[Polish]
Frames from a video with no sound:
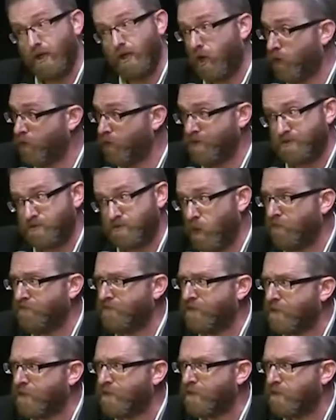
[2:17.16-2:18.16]
Chory
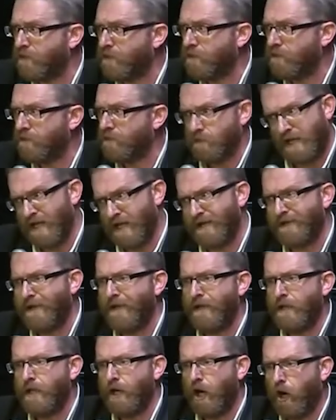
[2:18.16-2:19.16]
człowiek, tak?
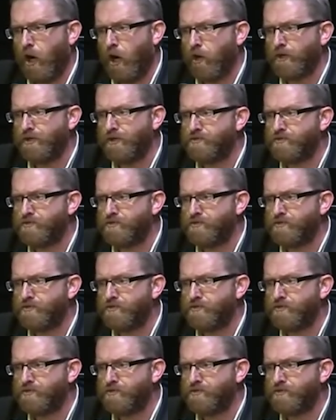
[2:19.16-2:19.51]
Chory